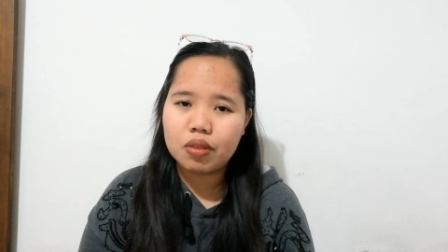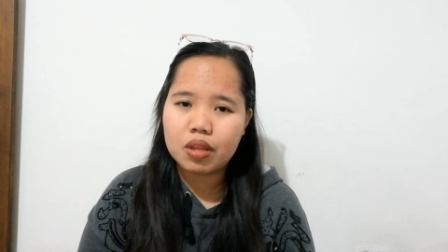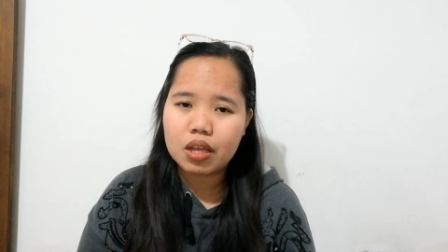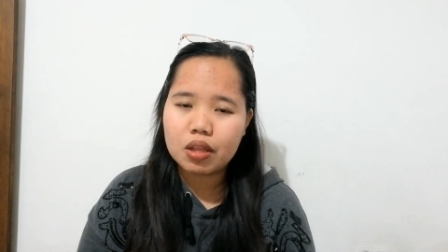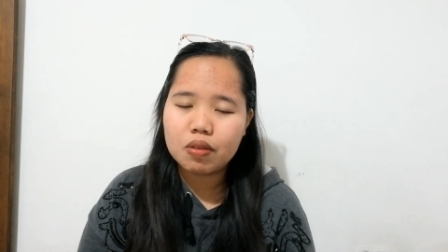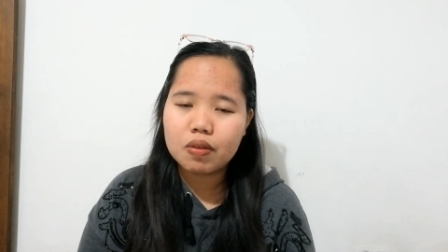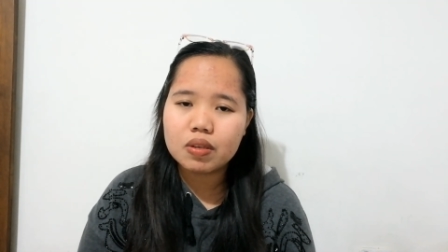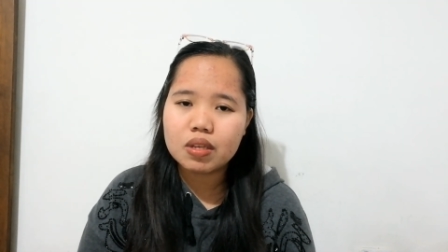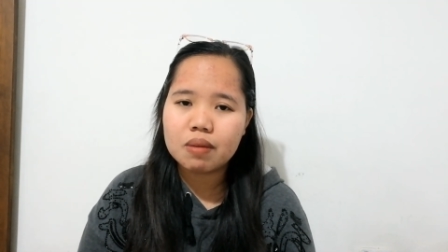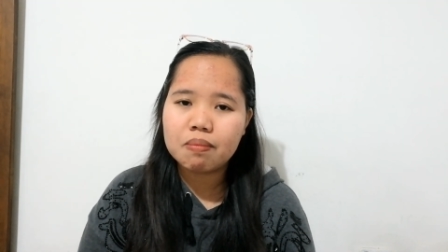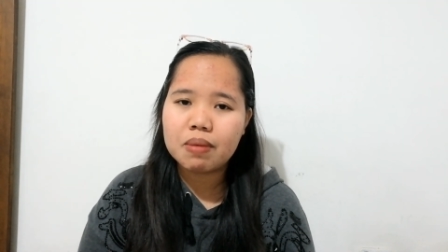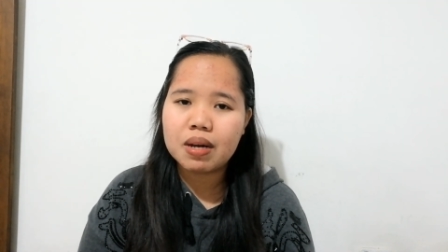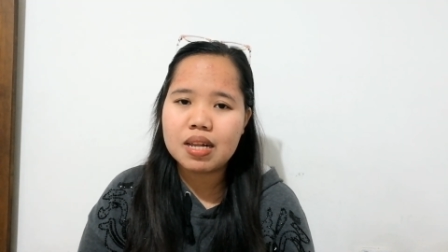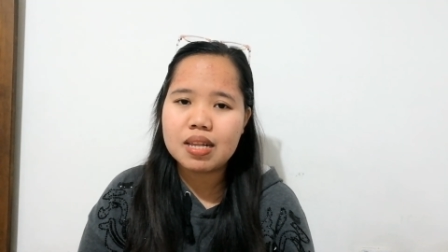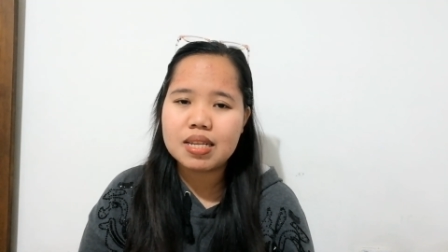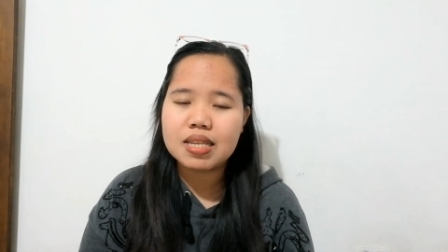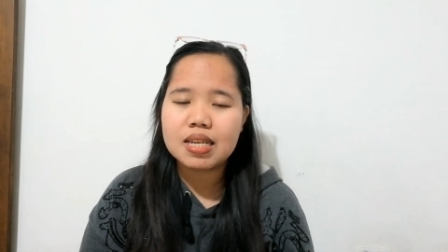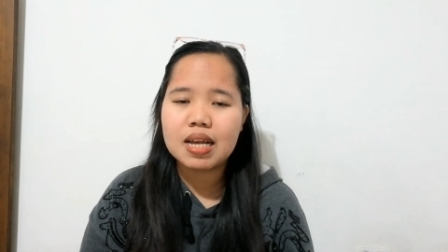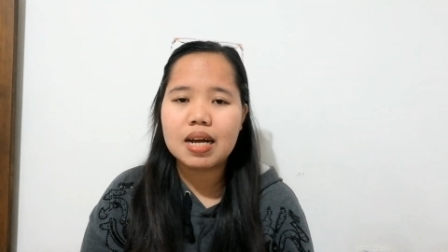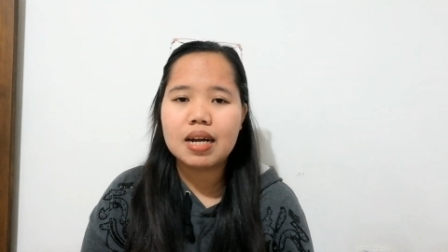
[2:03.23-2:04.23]
nyo dito sa
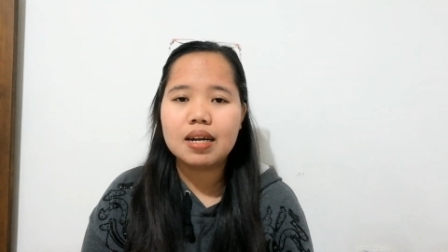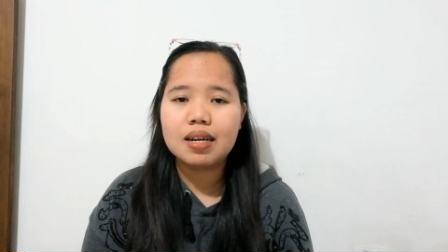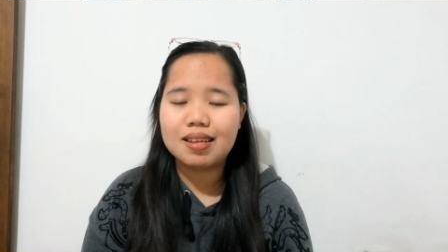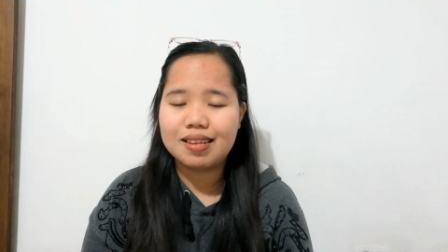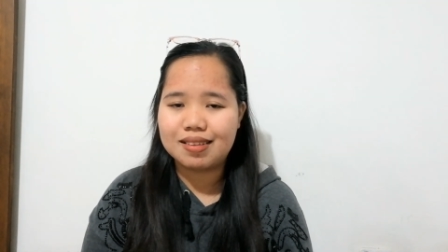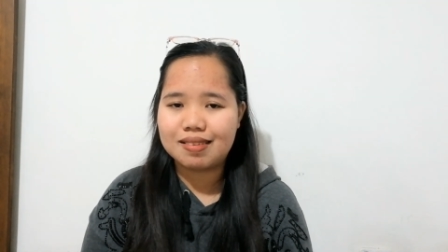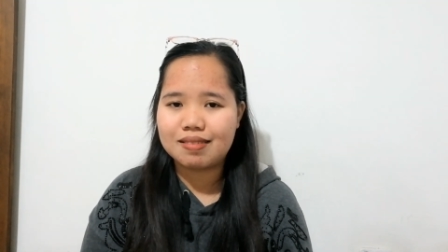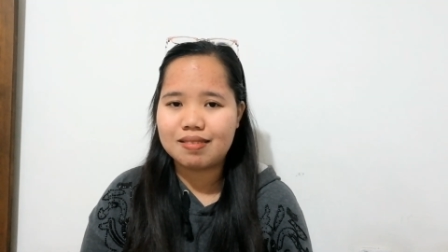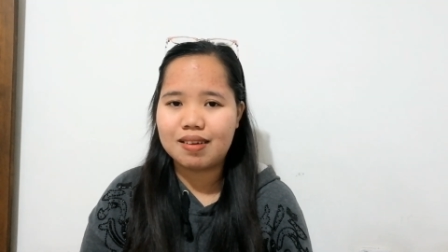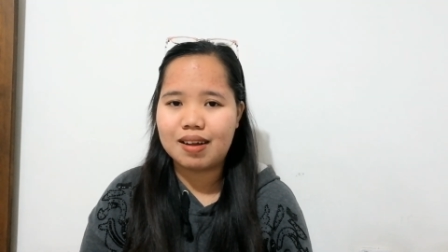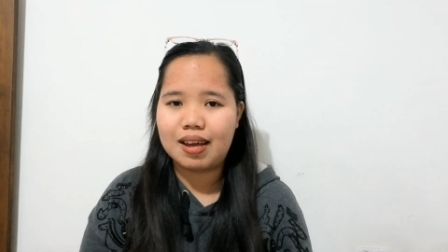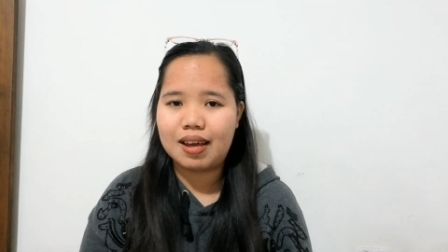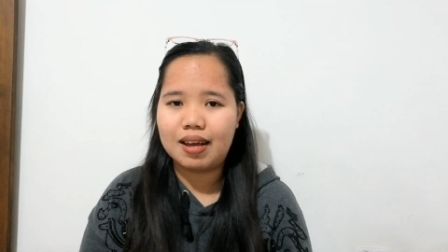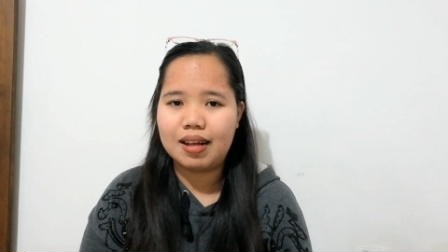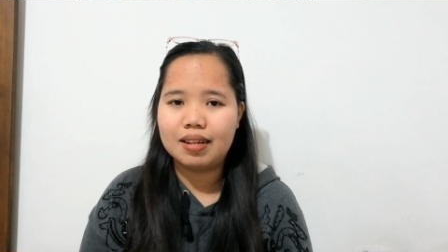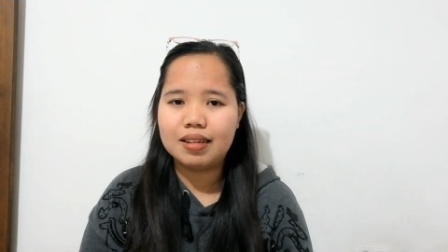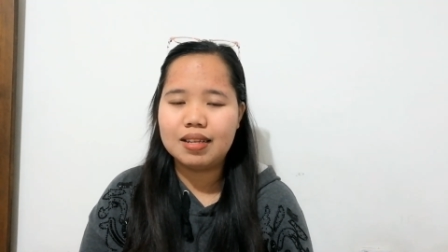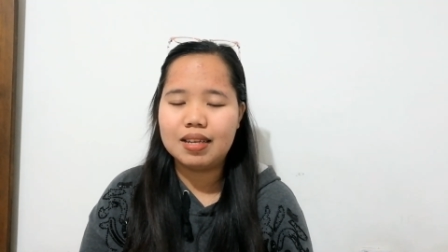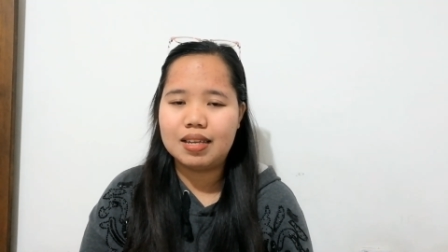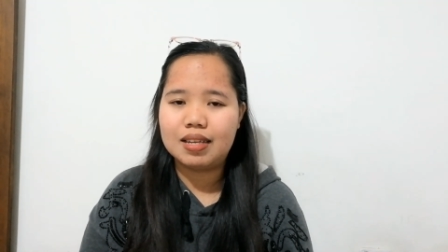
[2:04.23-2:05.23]
bansang
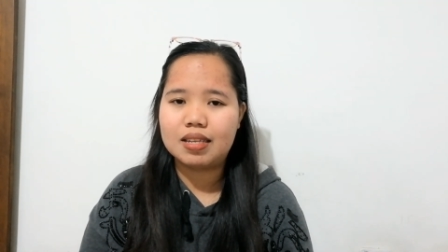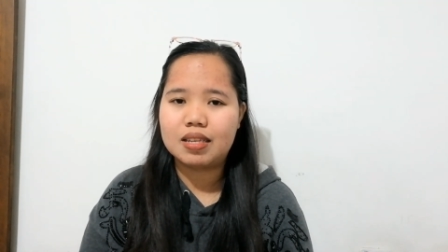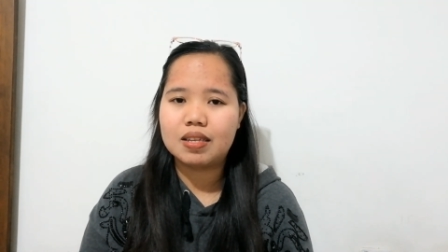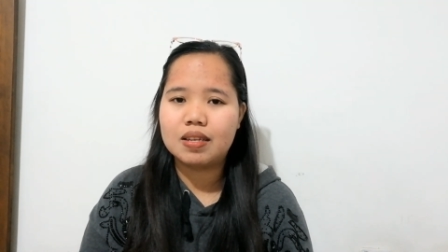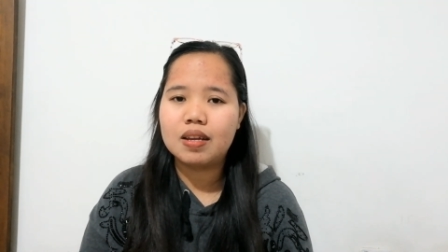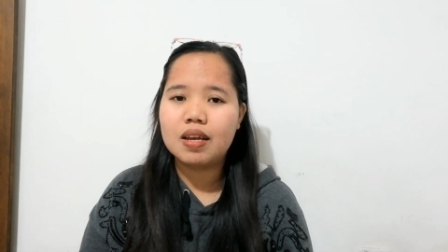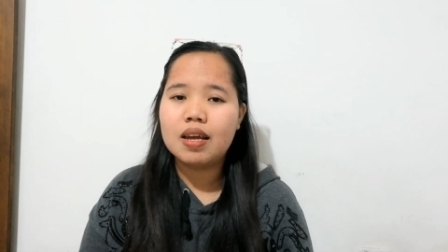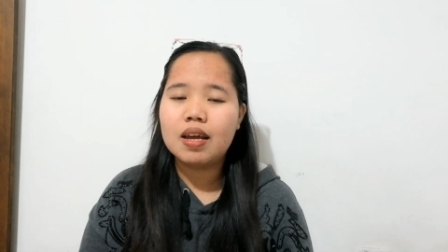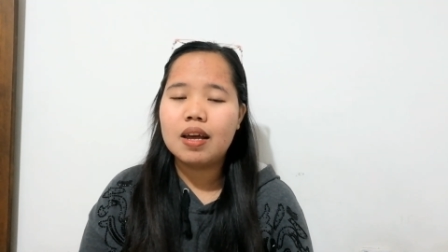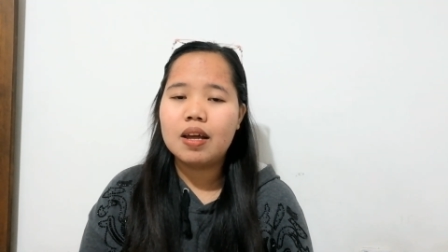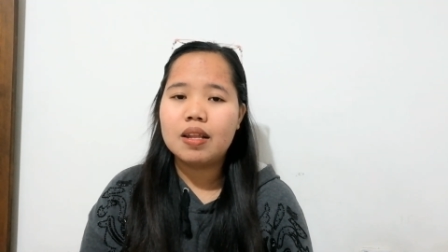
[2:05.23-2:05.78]
Israel is